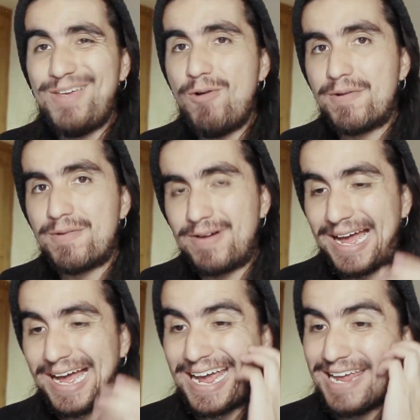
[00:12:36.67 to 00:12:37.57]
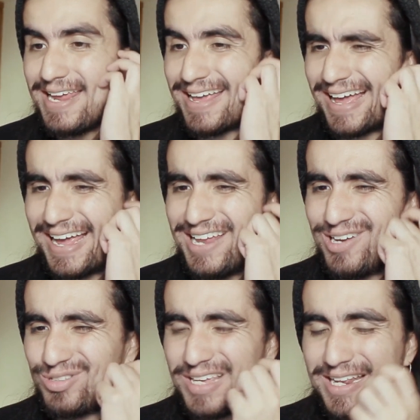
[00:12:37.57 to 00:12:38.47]
Y bueno, ahí, ahí
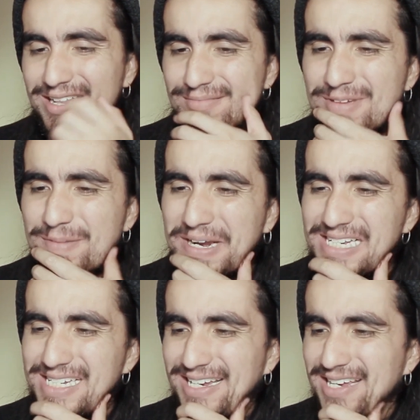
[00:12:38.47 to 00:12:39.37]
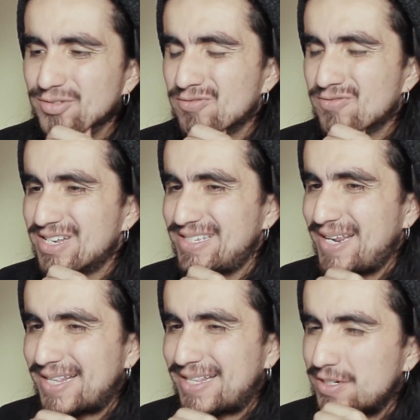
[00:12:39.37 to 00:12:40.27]
lo tienen. Me parece que son unas
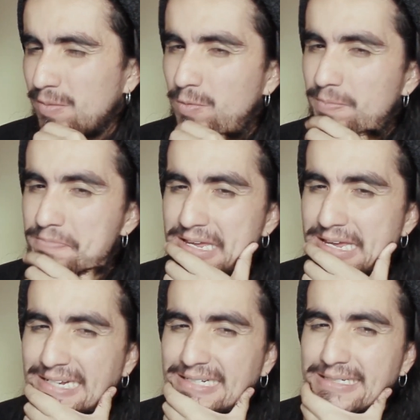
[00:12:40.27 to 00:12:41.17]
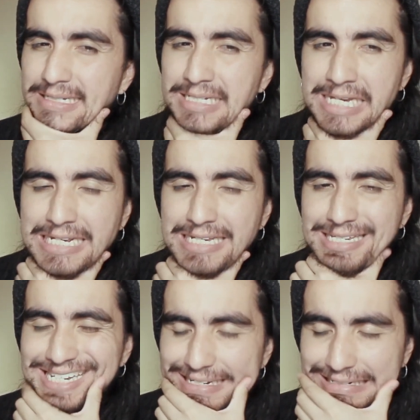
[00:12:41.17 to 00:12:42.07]
tarjetas como bien
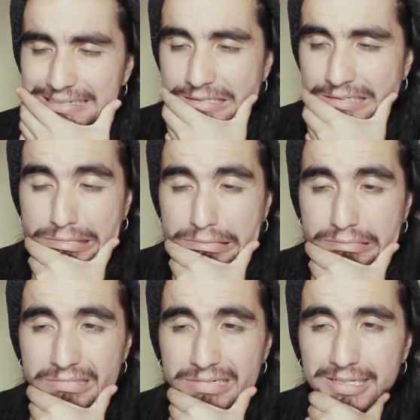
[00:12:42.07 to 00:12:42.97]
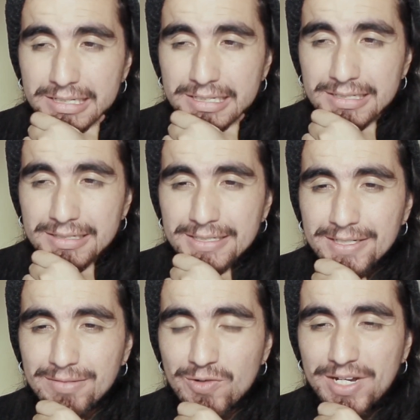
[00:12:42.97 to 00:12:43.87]
sencillas.
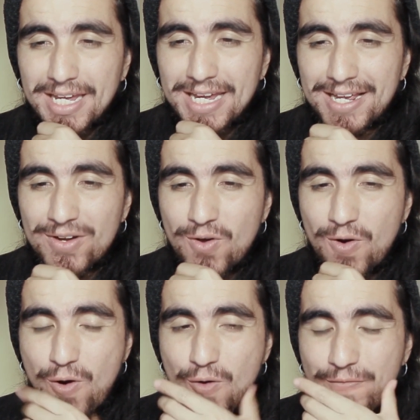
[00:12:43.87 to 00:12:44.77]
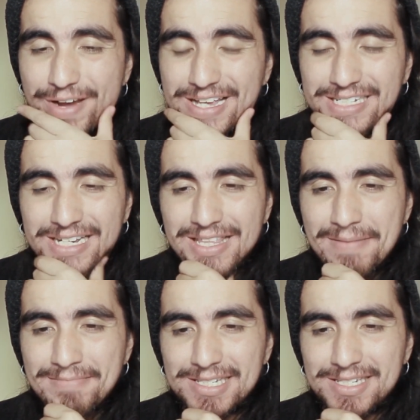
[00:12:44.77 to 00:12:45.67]
Como que no ofrecen
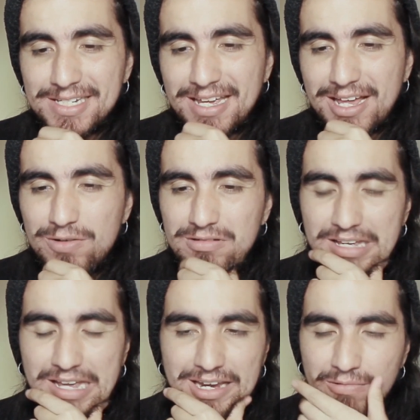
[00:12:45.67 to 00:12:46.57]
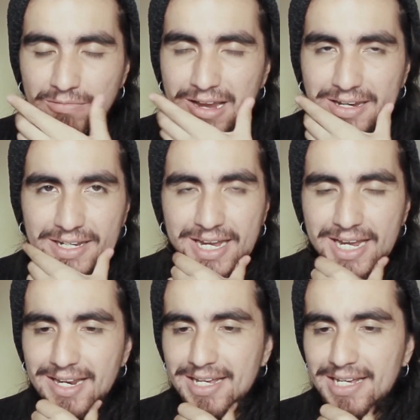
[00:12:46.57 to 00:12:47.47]
demasiado y al igual
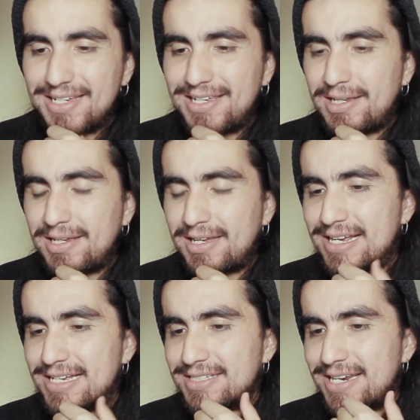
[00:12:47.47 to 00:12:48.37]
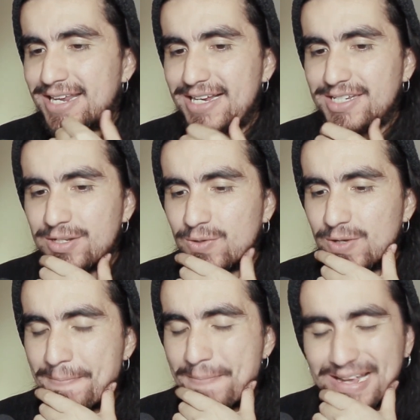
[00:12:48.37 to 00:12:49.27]
que, que las del éxito
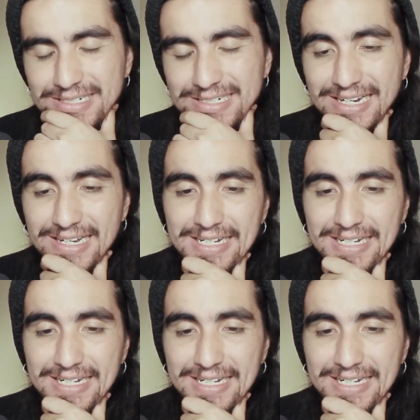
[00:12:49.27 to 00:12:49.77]
y demás